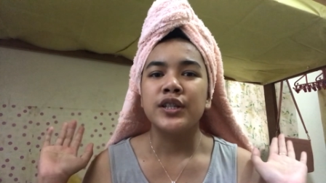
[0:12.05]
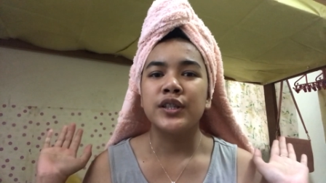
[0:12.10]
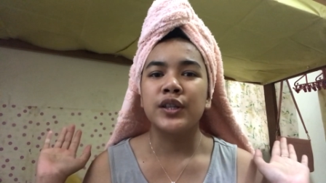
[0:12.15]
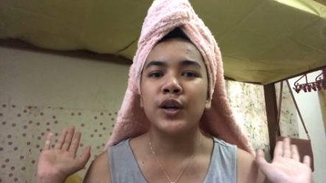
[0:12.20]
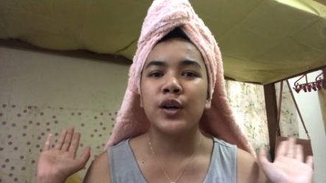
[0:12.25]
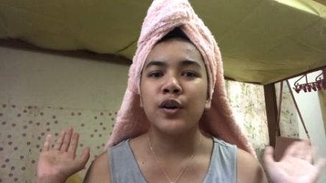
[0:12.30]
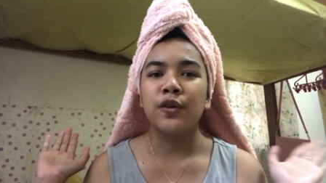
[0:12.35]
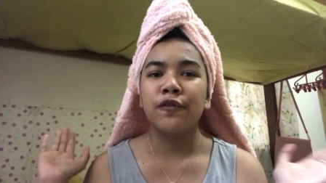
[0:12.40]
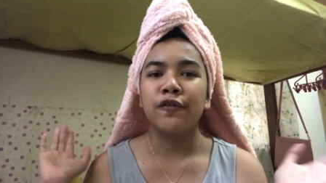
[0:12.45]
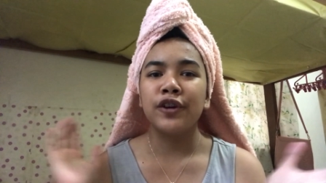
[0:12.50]

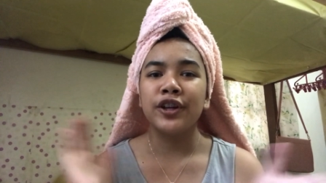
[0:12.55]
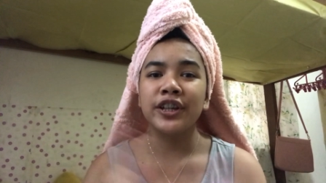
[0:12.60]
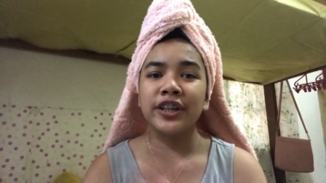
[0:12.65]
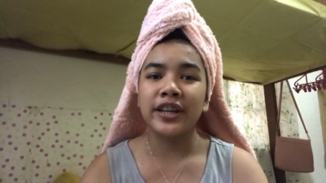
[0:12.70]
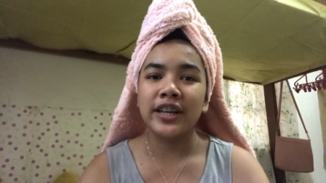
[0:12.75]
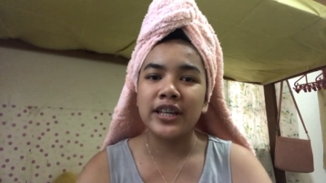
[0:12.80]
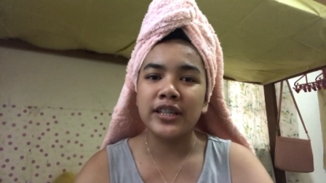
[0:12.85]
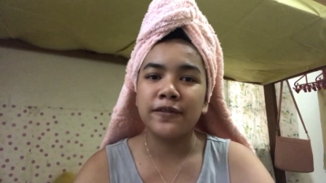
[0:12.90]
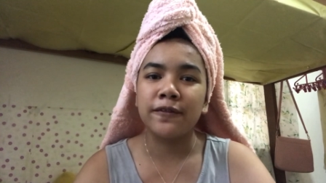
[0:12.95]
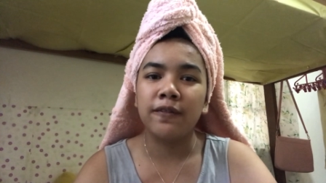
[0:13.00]
So, for
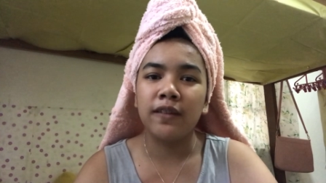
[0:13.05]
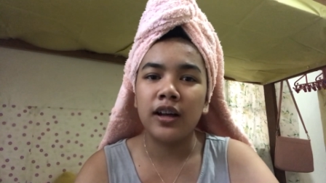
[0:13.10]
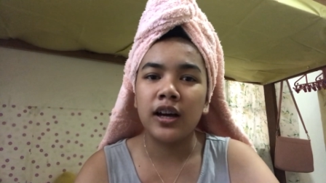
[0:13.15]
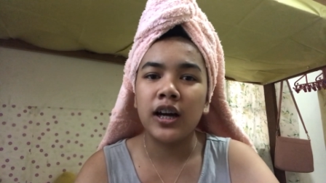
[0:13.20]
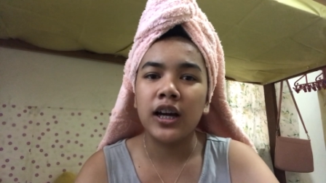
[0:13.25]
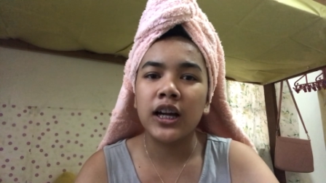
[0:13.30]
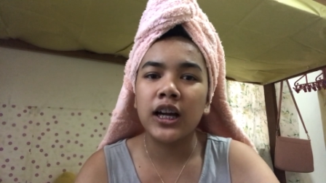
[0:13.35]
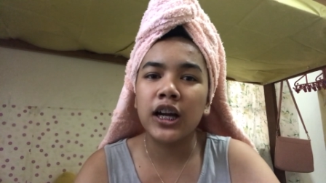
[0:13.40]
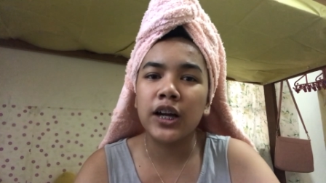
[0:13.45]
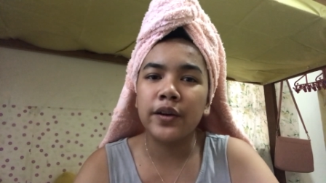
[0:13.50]
today's
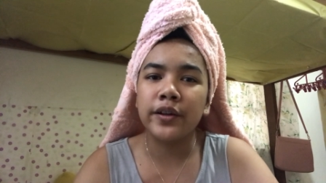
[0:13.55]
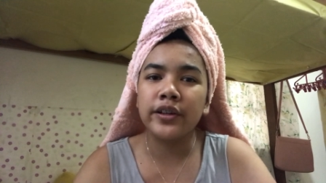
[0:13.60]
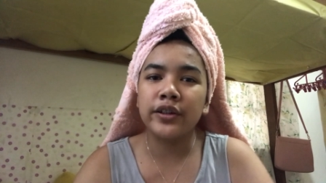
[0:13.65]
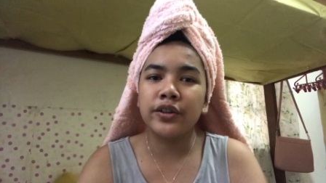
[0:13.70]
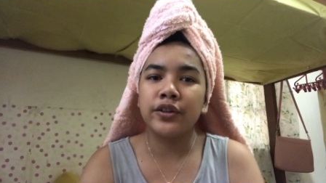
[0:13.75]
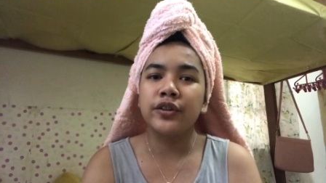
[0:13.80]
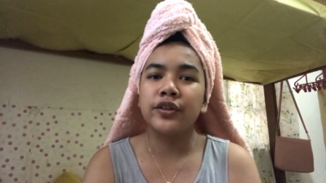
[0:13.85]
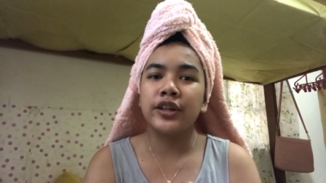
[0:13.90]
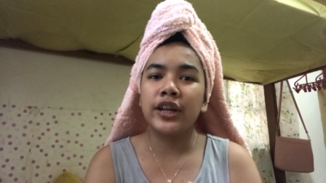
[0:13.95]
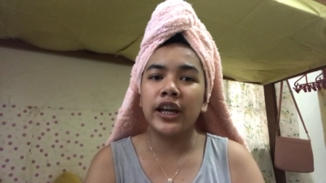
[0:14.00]
vlog, gagawin
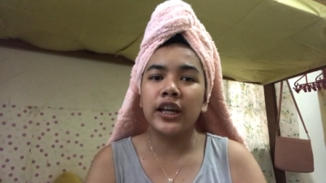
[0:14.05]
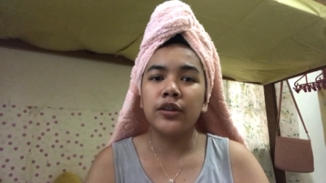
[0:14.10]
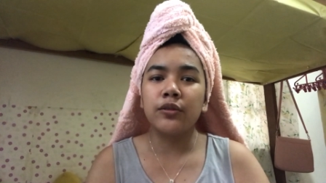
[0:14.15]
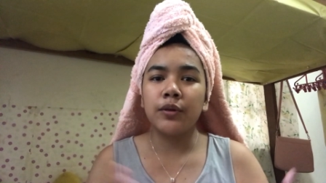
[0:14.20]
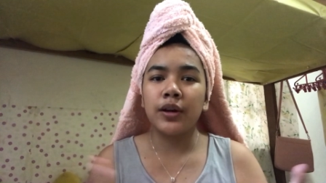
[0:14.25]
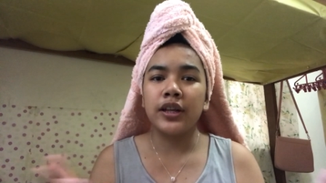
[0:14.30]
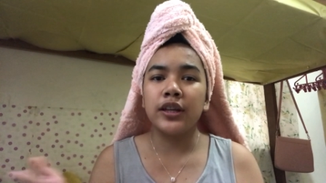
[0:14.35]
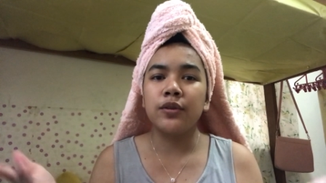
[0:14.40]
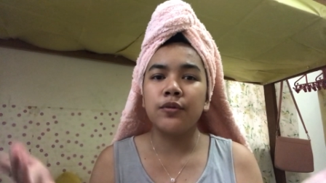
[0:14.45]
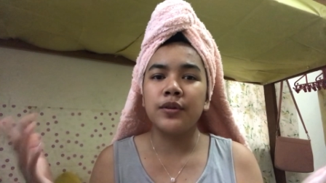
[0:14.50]
ko yung Get
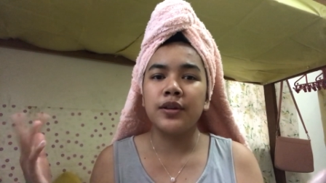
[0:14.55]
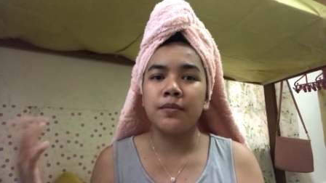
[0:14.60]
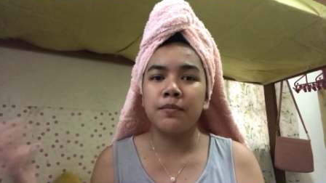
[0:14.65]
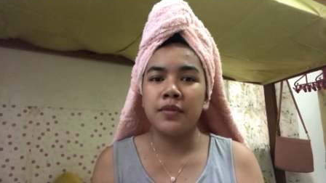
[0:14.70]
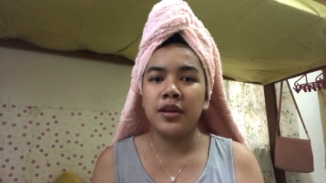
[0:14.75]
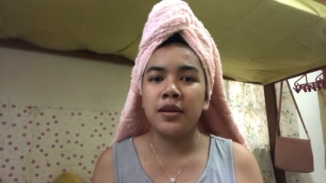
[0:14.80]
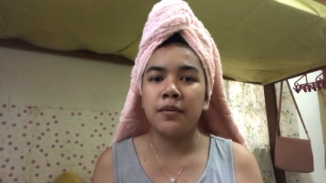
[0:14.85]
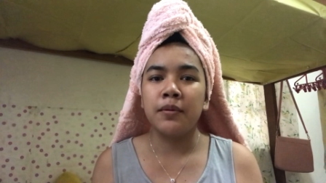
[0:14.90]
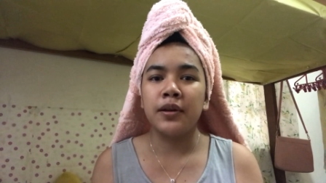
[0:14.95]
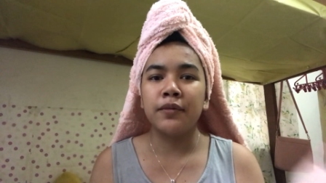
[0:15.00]
Ready With
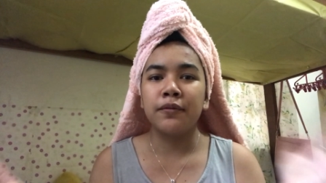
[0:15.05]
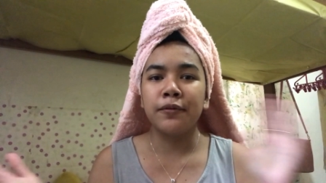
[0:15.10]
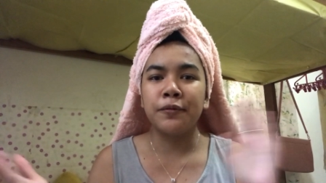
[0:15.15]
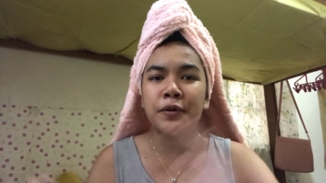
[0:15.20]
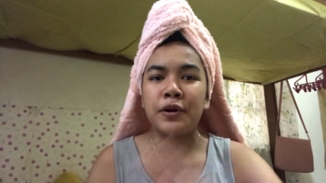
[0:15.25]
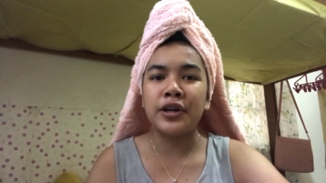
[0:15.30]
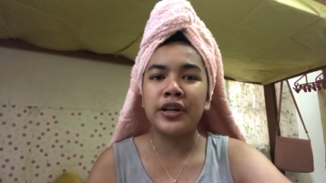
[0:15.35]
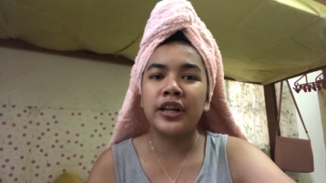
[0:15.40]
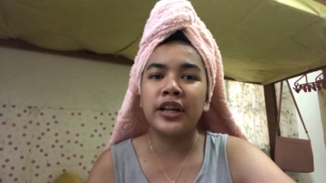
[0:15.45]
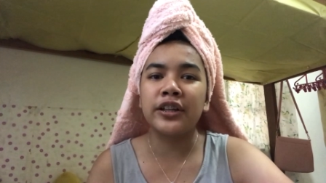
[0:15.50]
Me. But
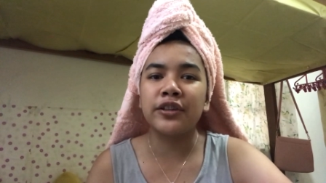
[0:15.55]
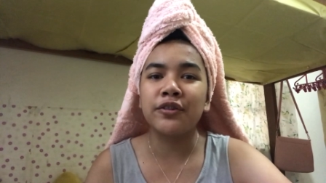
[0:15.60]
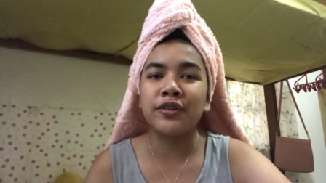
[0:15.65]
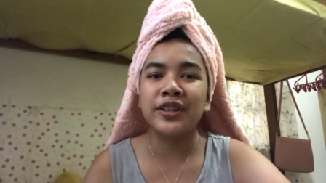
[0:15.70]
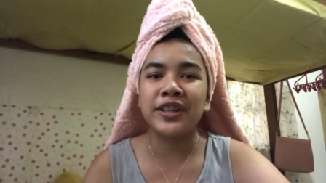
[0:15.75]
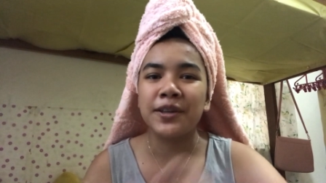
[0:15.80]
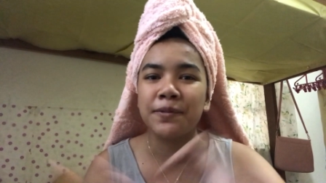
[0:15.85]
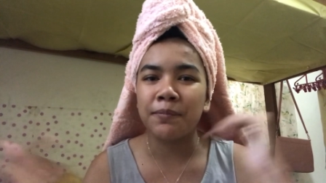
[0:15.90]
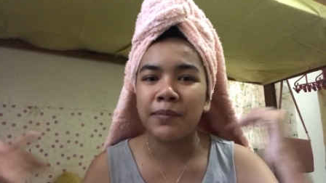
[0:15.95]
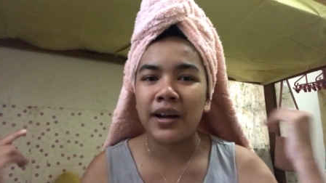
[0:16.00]
before that,
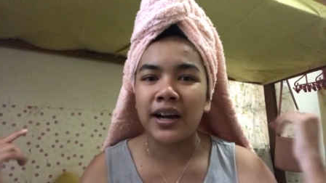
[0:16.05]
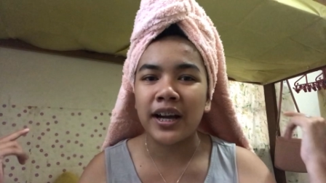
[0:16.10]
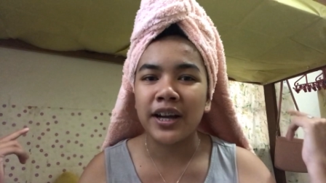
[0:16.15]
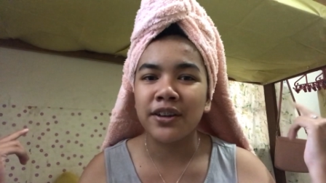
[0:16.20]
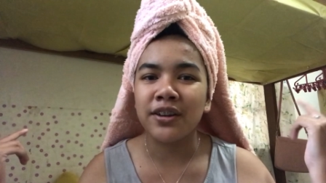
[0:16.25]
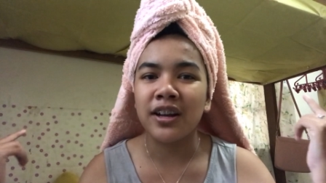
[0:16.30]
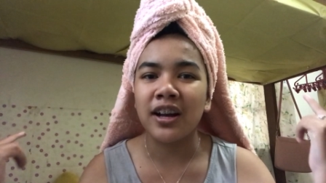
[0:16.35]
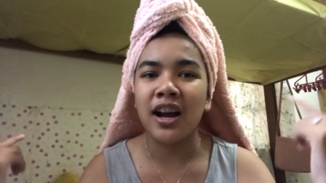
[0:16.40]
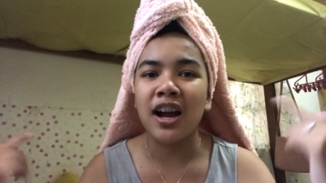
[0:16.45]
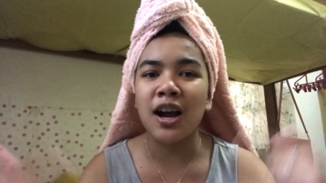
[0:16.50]
kung hindi pa
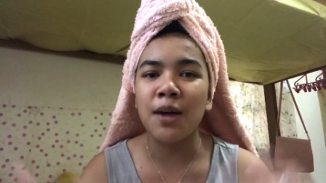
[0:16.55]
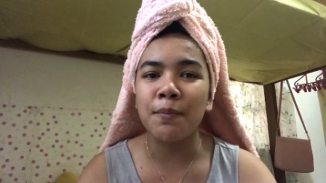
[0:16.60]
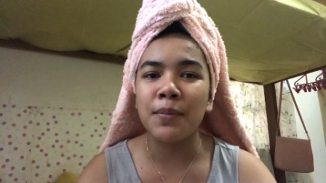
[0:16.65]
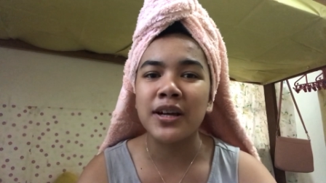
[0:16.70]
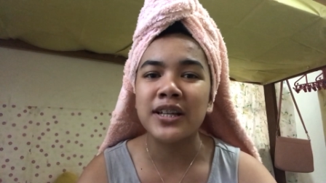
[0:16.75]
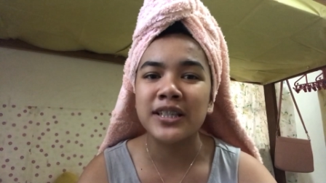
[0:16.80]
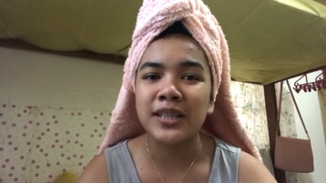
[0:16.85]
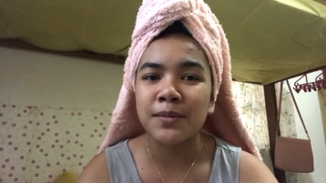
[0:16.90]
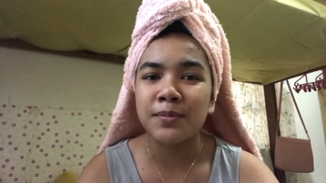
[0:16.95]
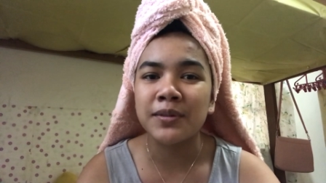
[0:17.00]
kayo
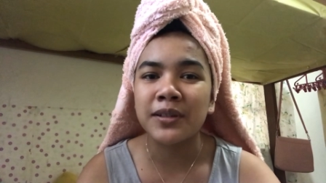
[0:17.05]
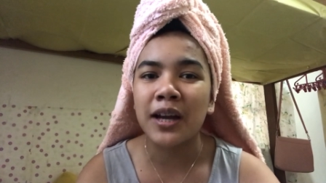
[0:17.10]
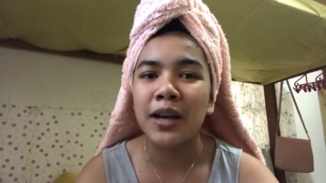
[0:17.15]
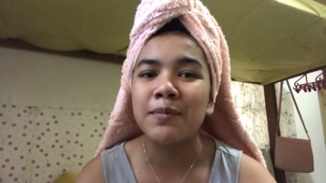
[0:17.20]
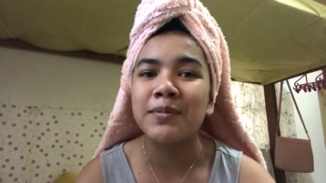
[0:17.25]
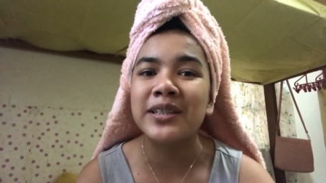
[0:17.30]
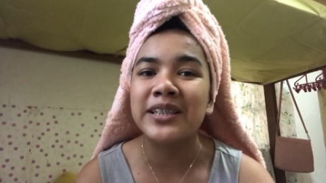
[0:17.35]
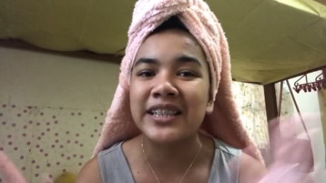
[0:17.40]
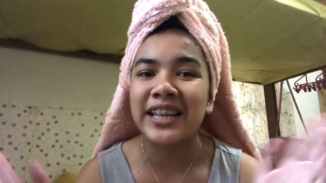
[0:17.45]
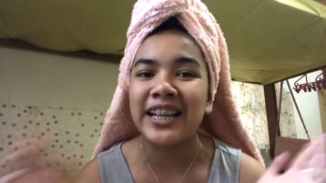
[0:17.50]

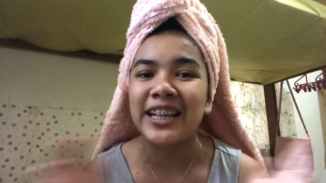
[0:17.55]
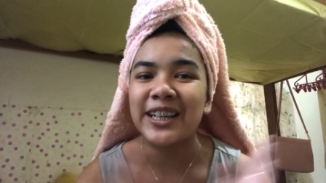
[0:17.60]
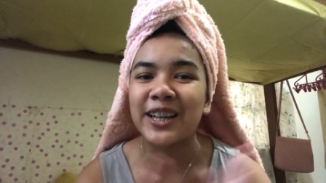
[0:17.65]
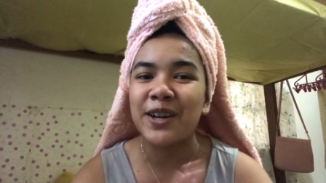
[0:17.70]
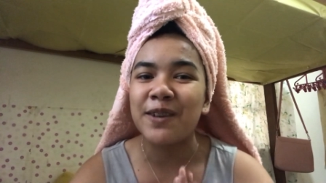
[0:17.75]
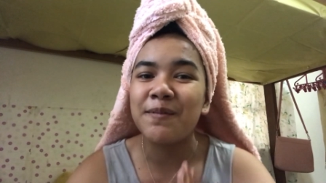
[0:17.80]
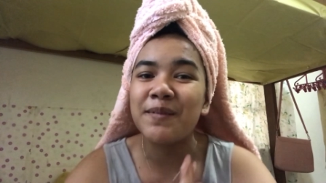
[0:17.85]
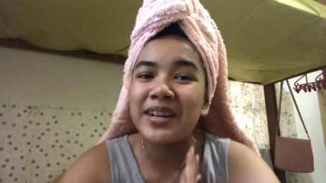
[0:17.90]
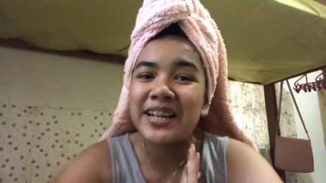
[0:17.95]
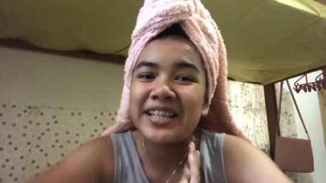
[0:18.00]
nakakapag-subscribe sa channel
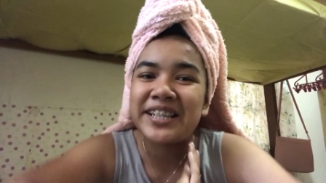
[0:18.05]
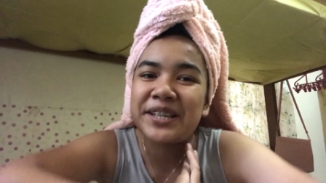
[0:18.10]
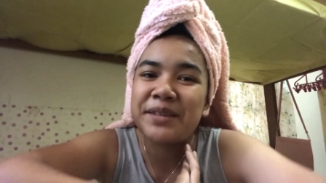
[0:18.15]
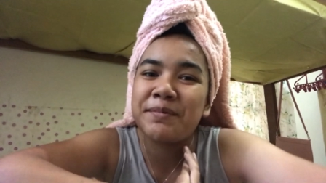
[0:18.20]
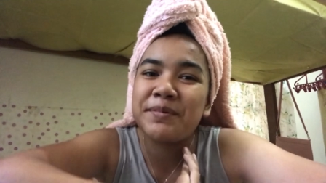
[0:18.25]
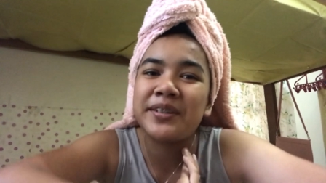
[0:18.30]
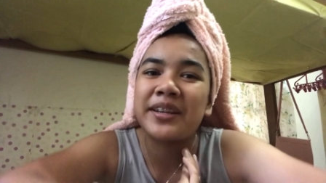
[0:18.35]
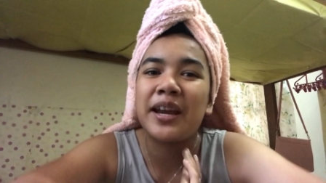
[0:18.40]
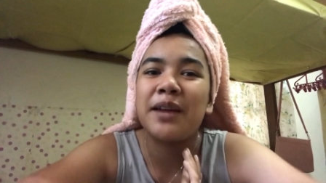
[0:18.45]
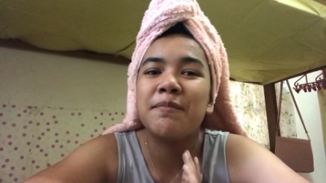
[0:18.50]
ko,
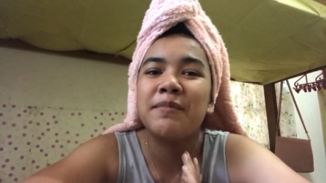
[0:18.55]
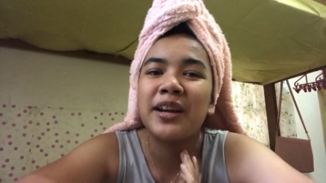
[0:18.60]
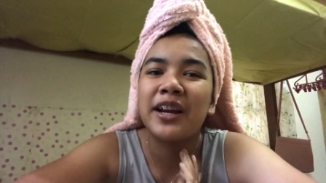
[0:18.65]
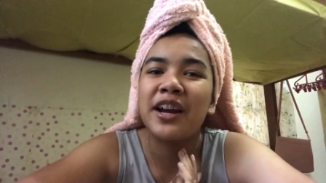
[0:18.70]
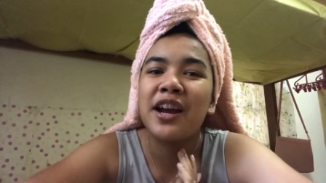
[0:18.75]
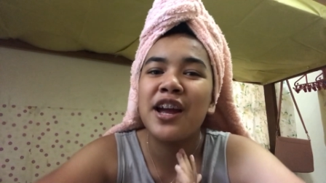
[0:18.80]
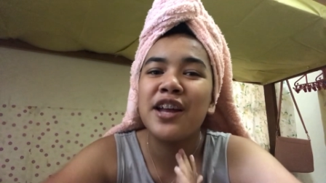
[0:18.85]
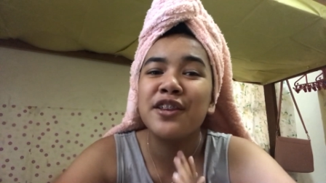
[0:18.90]
mag-subscribe na kayo.